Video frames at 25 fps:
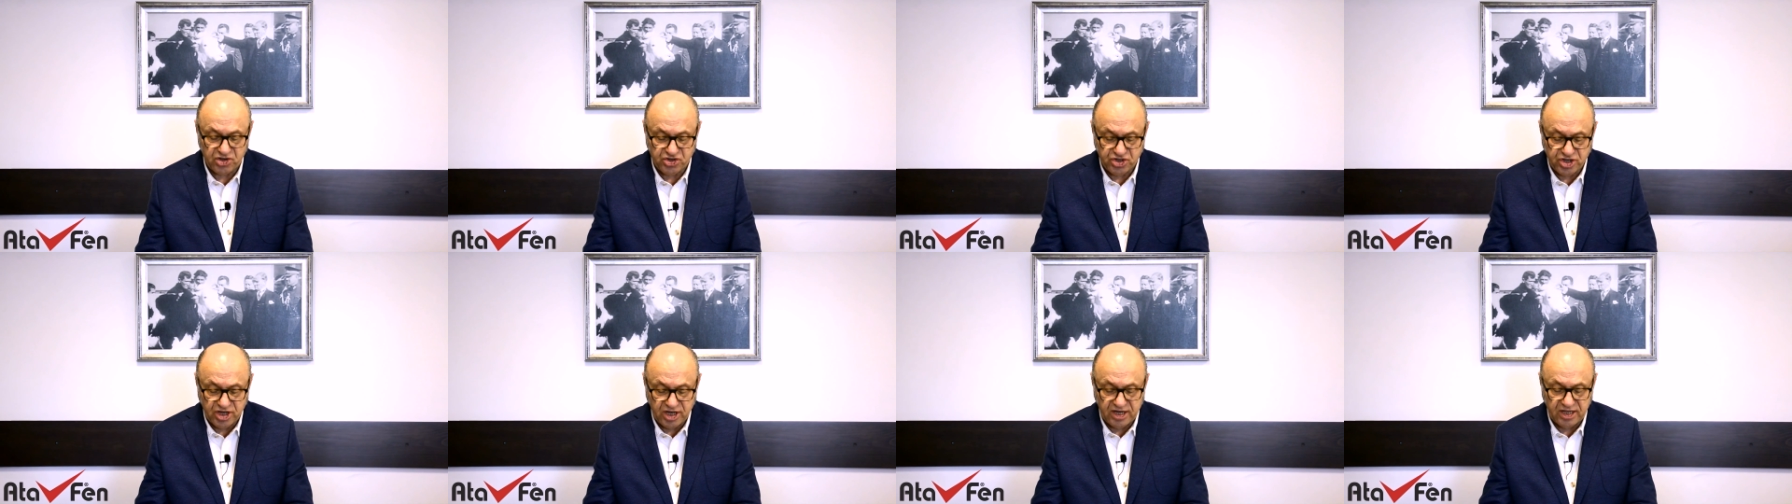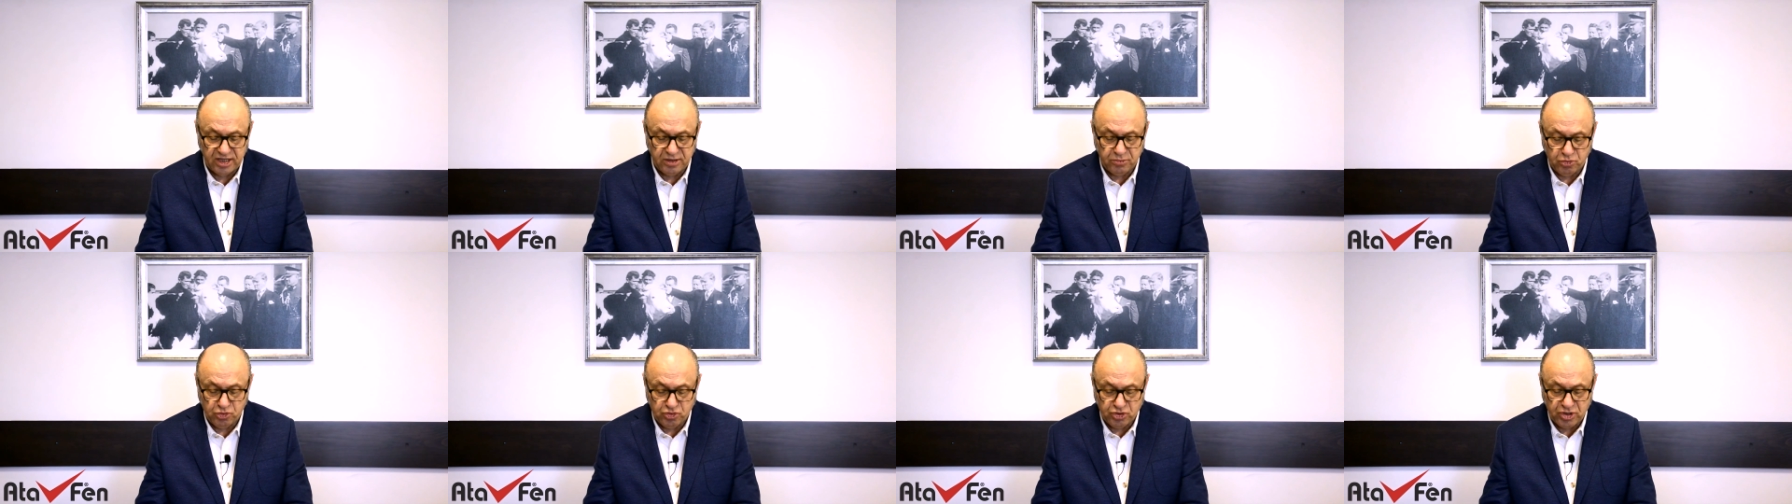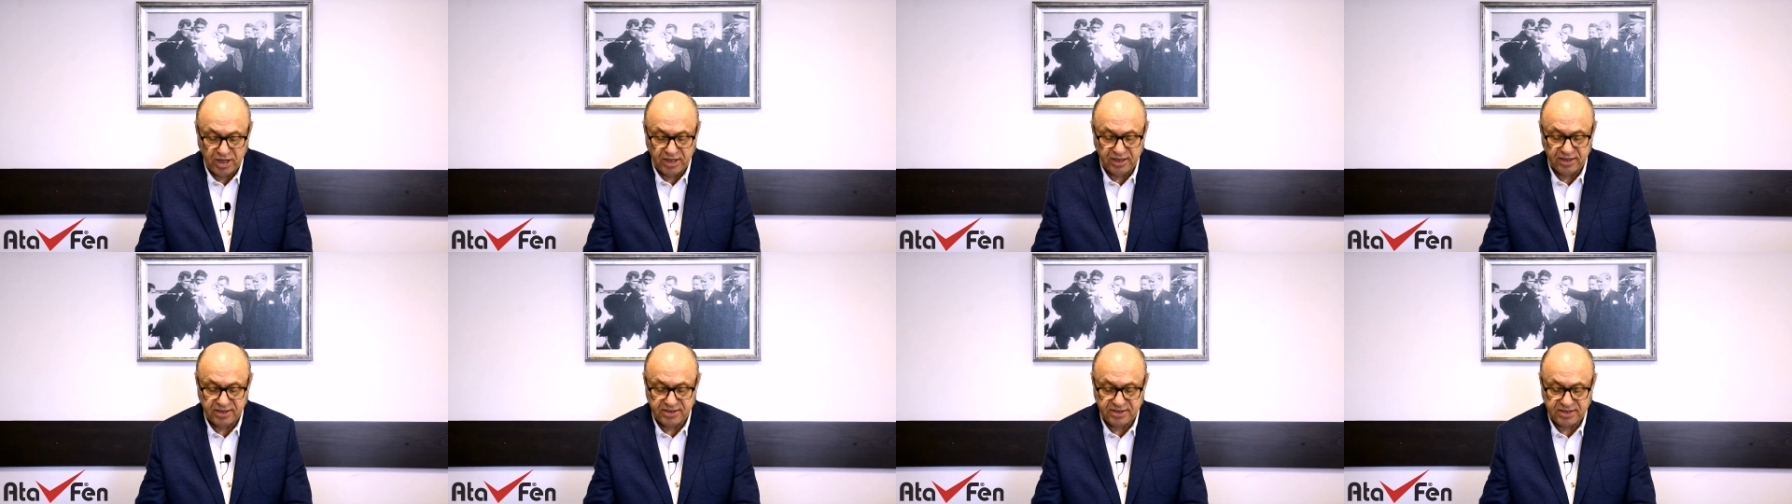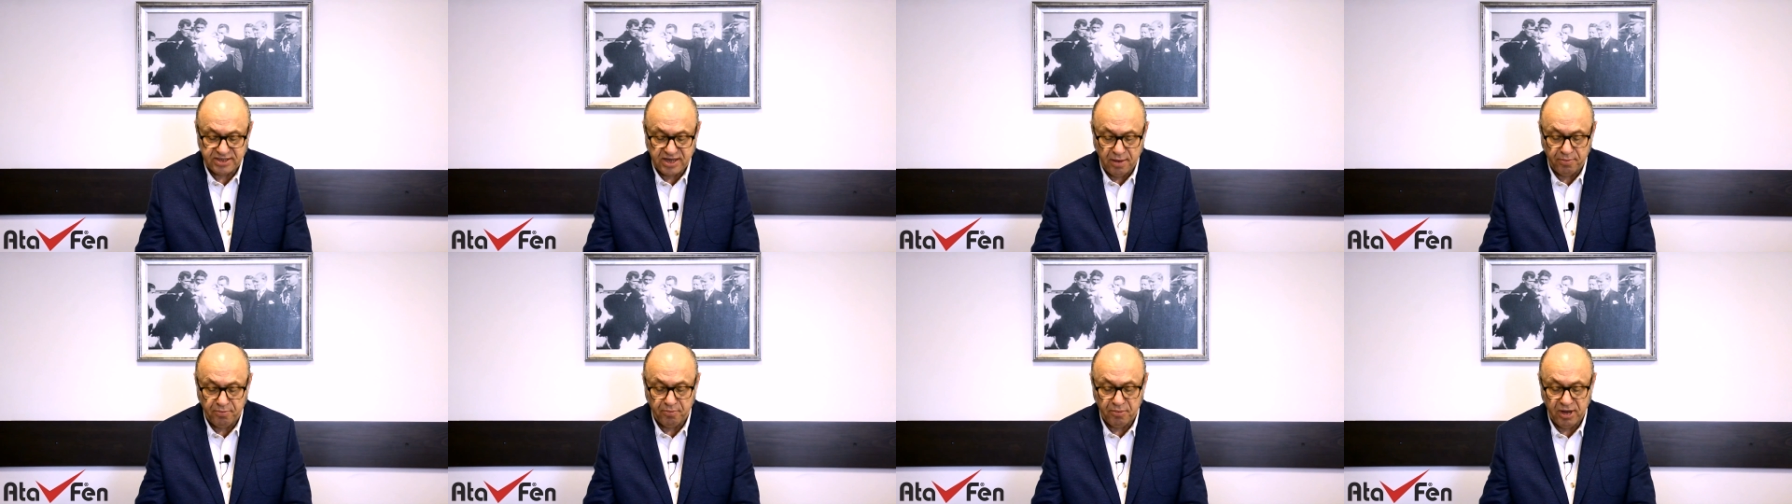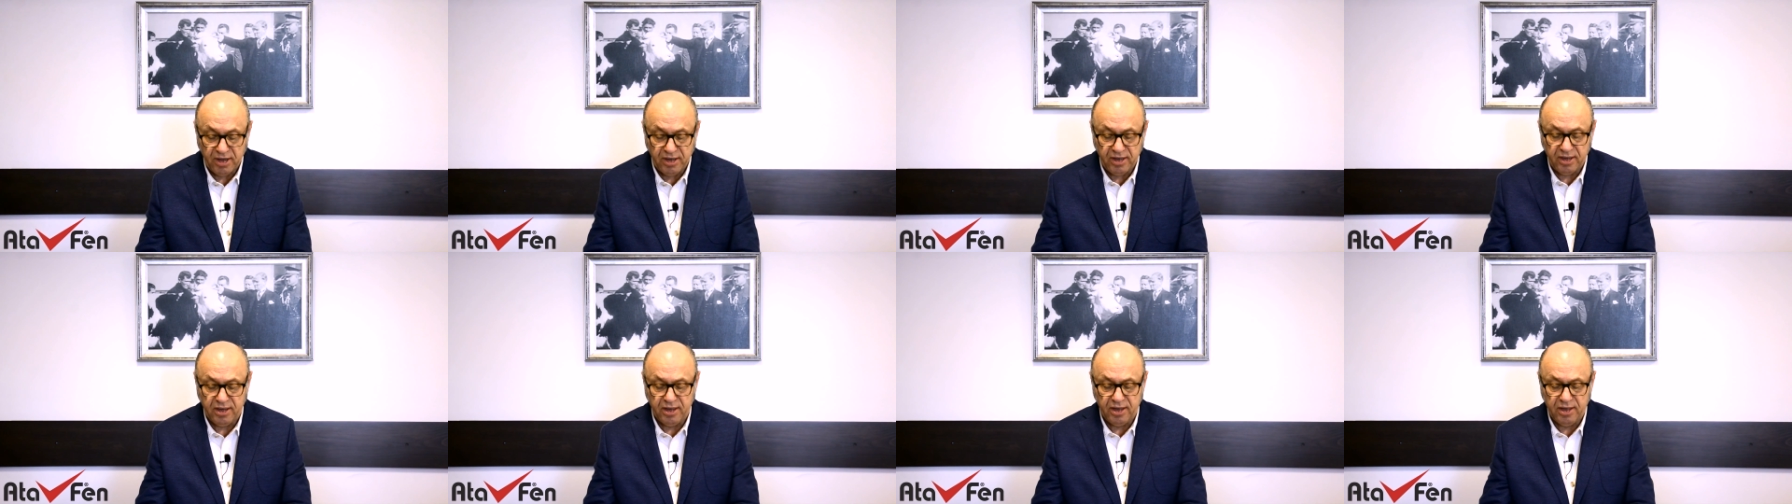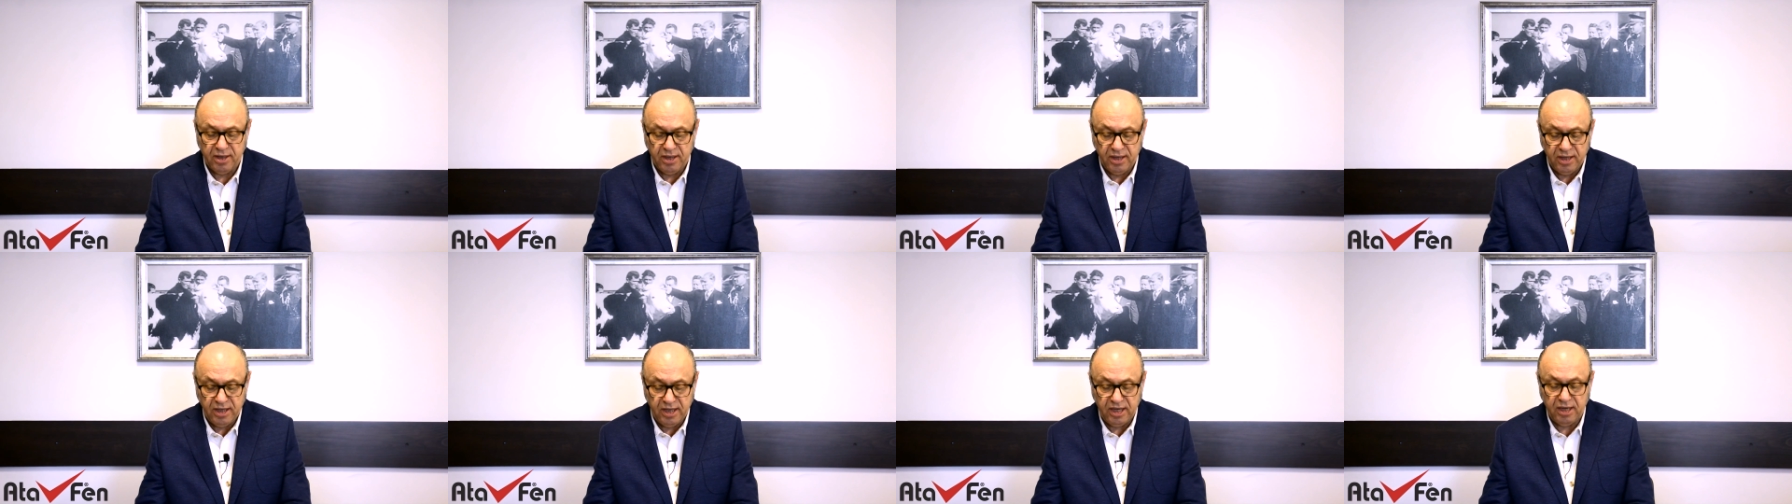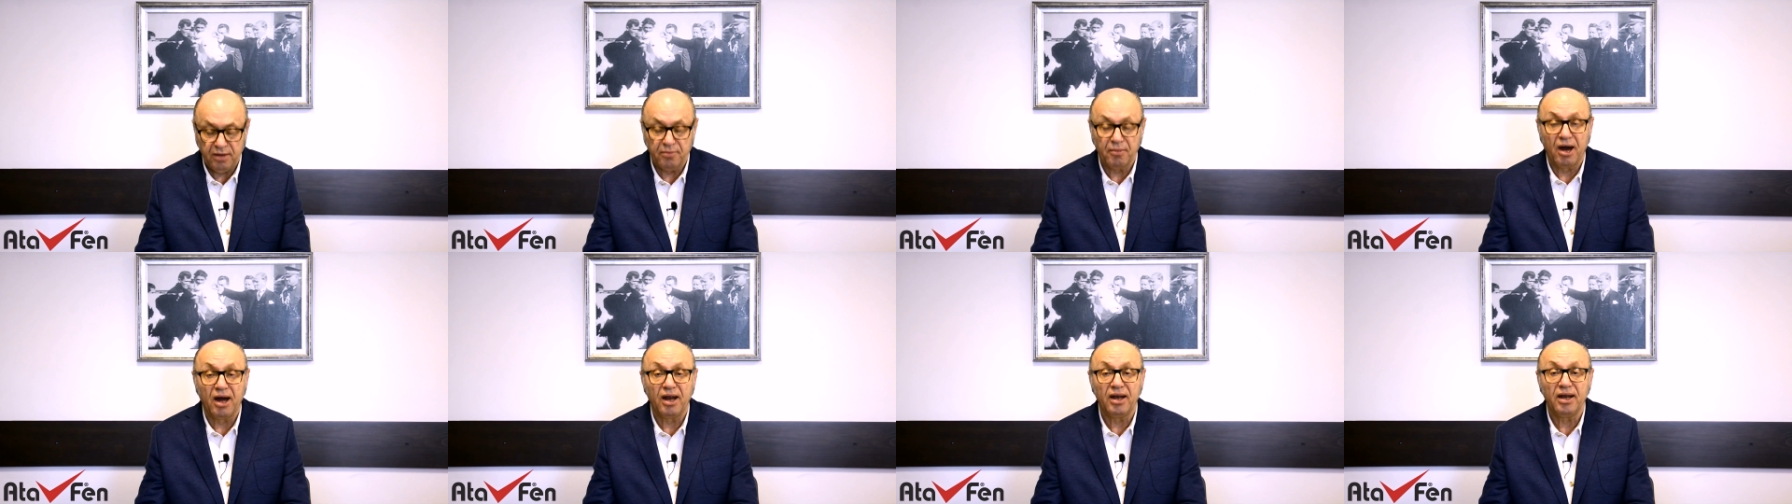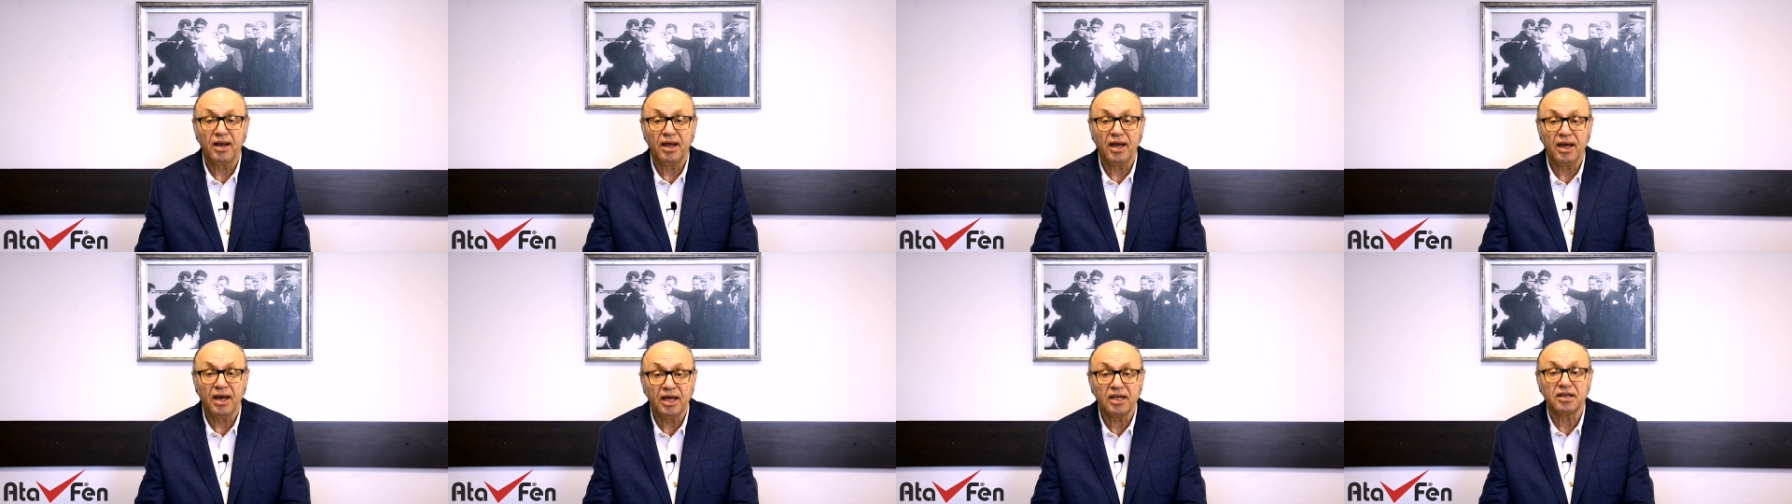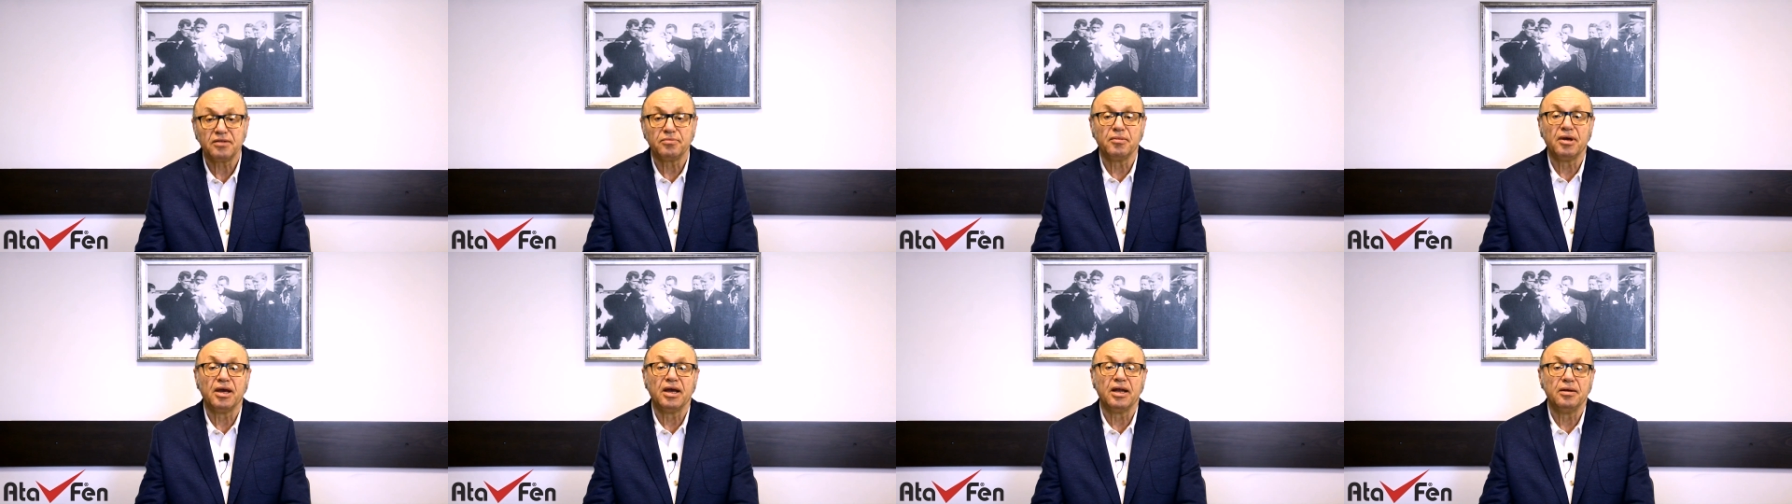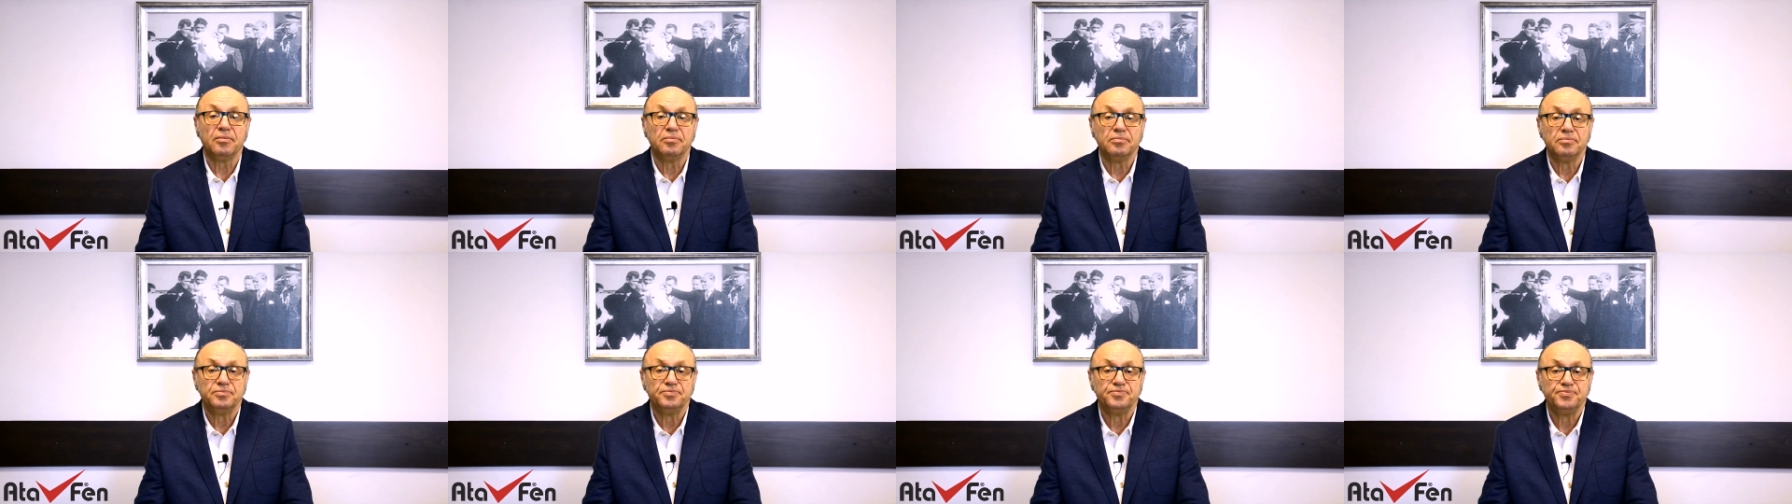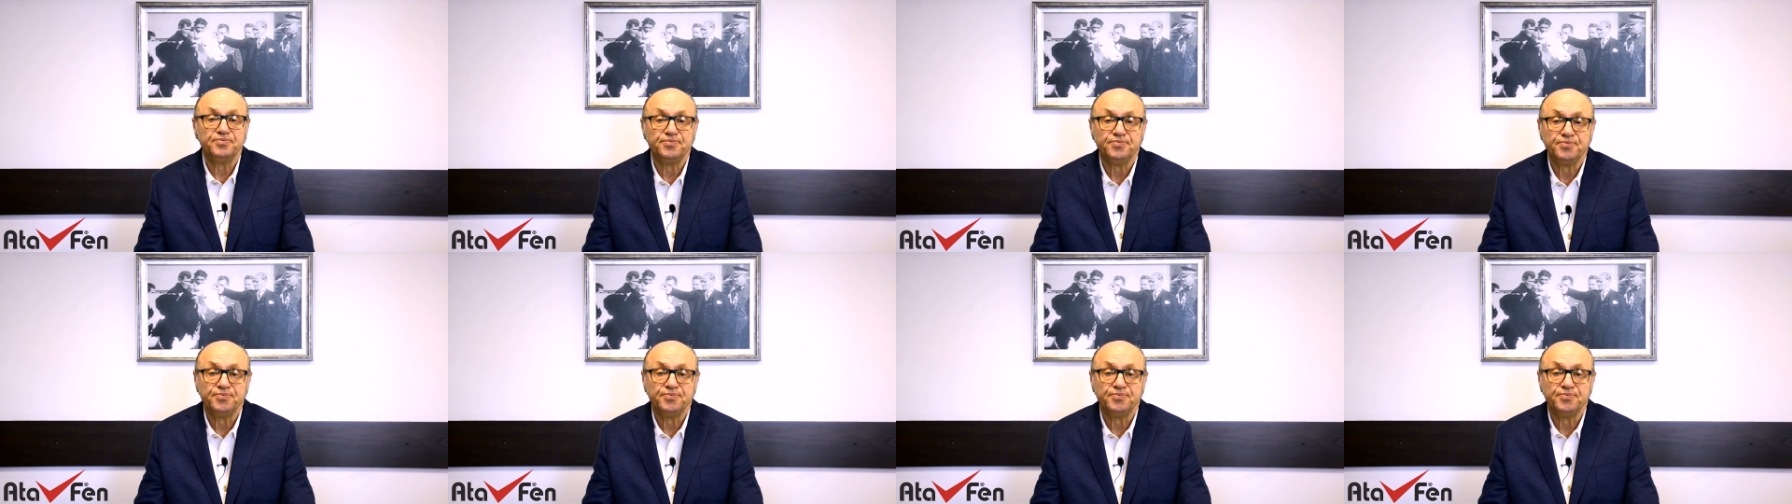şerit mücadelesi yapmayı imal etmeyelim.